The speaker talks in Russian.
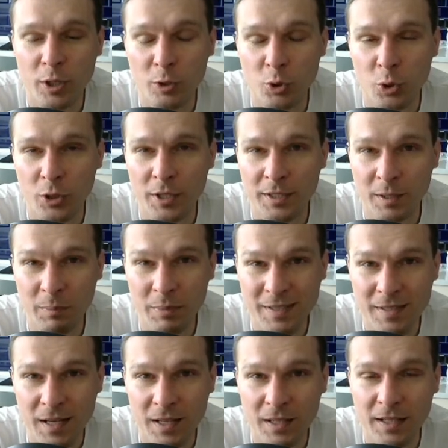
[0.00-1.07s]
которую я
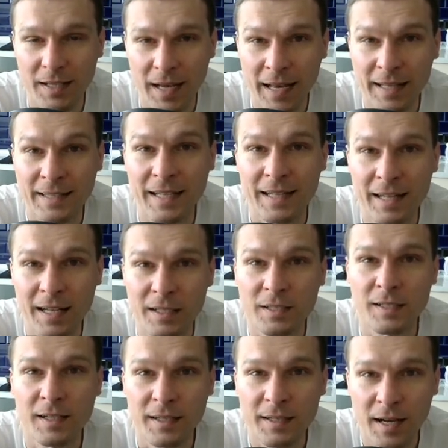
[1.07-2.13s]
написал. Она для
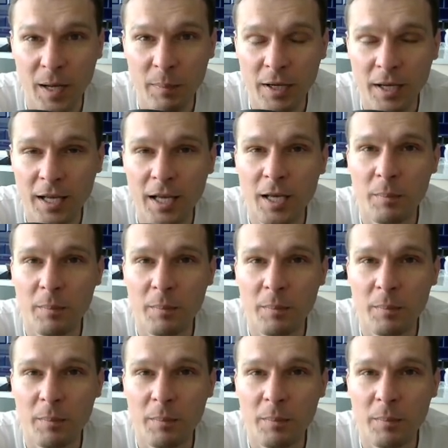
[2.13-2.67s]
Телеграма,